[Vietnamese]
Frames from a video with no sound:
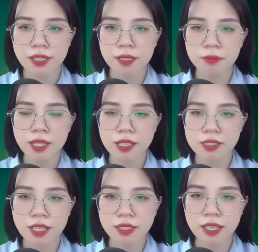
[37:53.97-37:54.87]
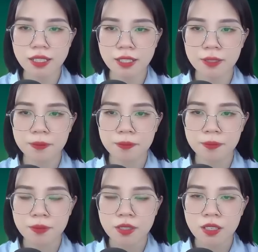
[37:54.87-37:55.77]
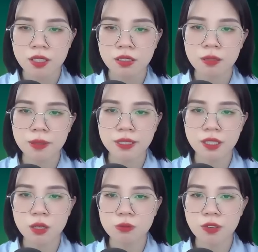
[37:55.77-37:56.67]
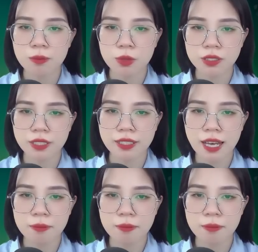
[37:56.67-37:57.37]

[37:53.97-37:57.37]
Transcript: Nhưng mà thời gian còn dài, tôi còn rất nhiều rất nhiều cơ hội